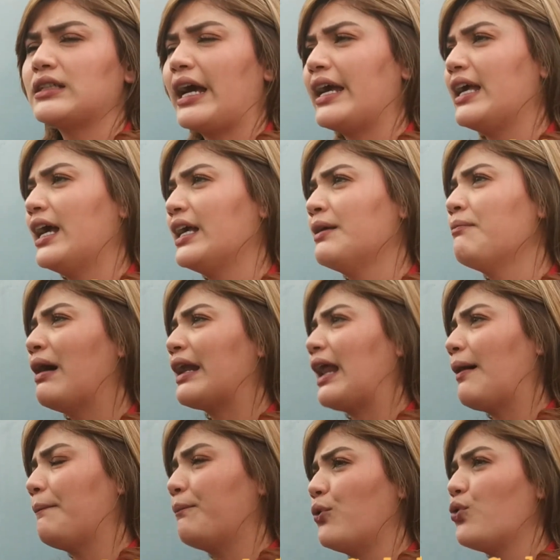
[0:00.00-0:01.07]
kayak
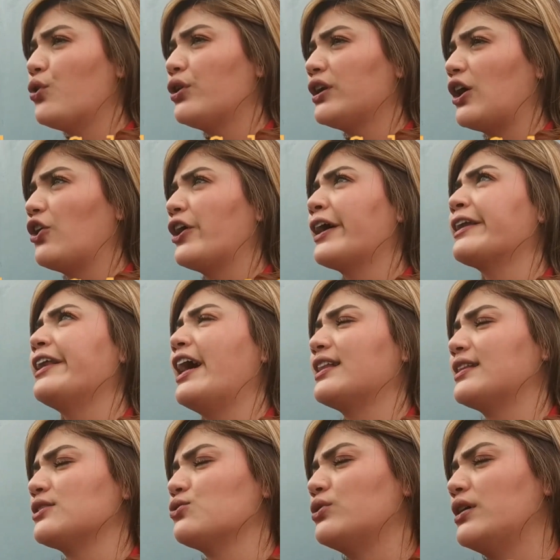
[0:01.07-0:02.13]
gimana pun kalau yang di
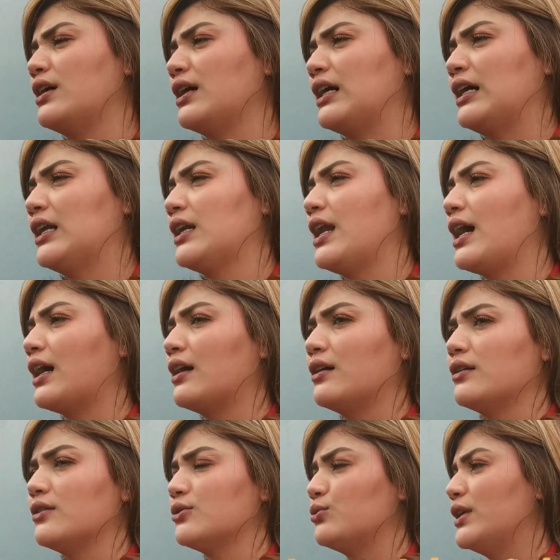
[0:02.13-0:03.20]
atas sudah hendak
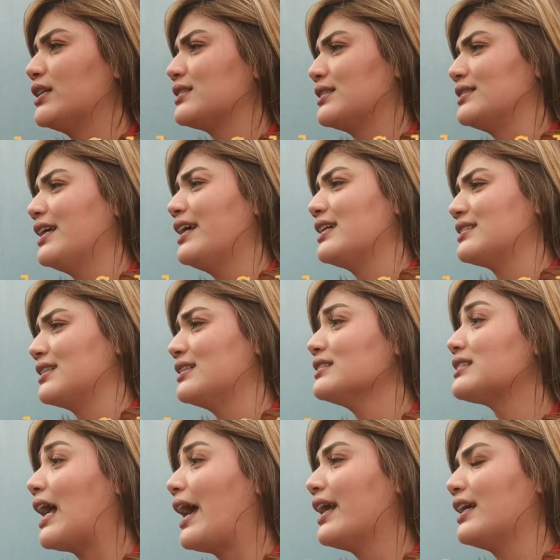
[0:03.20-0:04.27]
sudah selesai ya
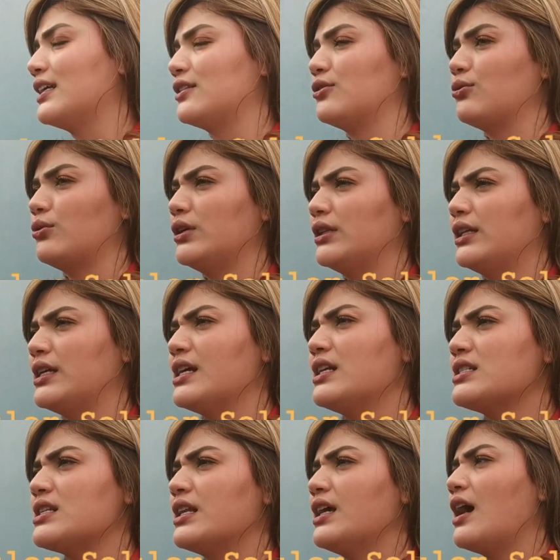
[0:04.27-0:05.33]
selesai gitu intinya
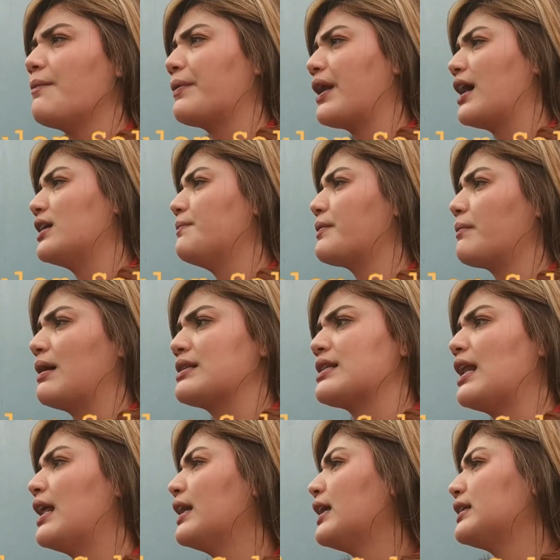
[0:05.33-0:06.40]
di sini nggak pernah ada
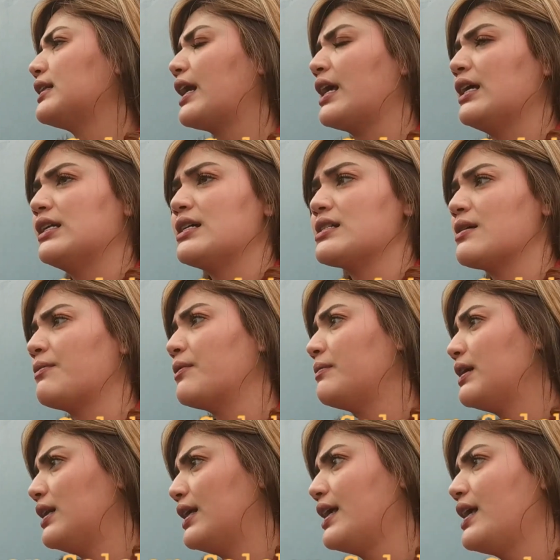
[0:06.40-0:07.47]
permasalahan antara Gada sama
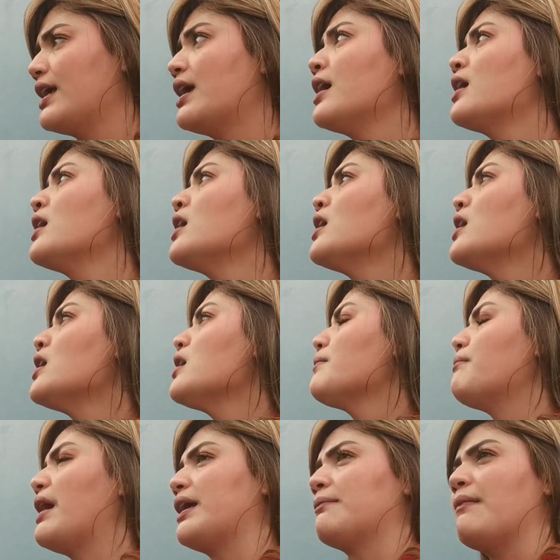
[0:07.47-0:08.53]
diri hmm.
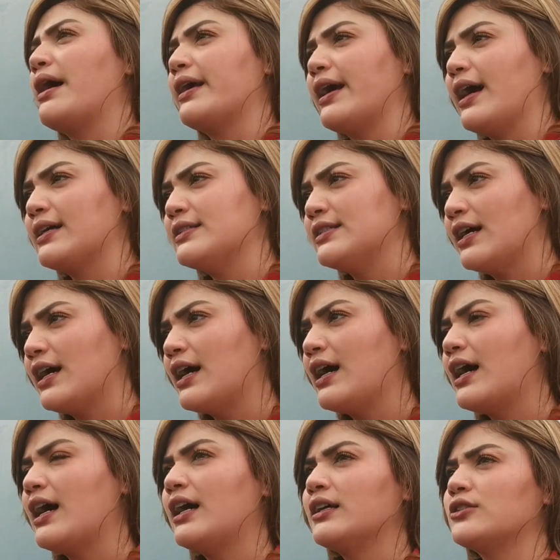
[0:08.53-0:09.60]
baik-baik aja
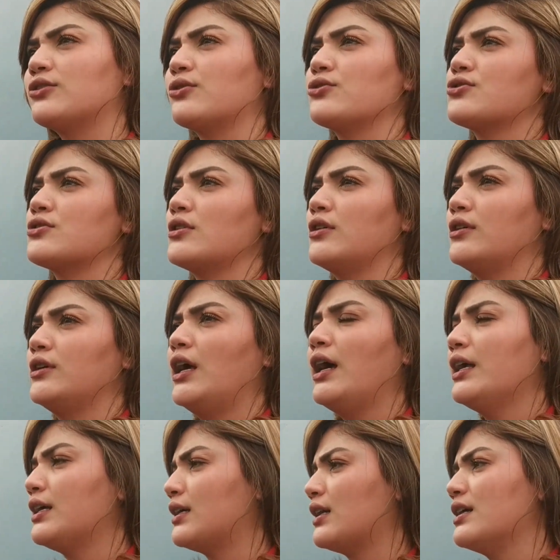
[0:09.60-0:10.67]
terus
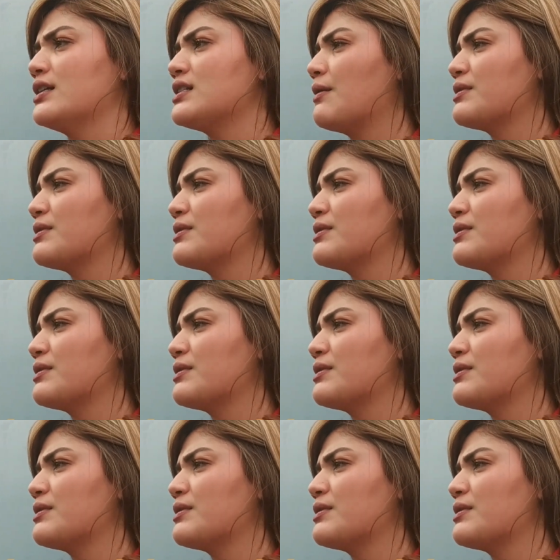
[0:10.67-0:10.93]
ya, ya